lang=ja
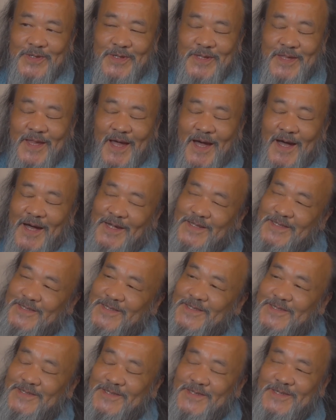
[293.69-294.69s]
なん
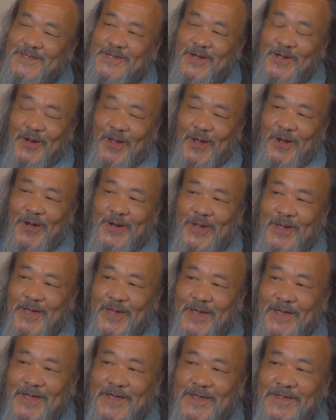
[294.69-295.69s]
つうんですかねあ
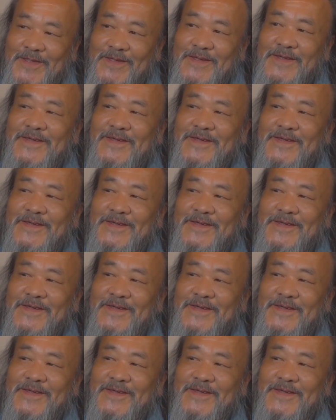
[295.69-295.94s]
れ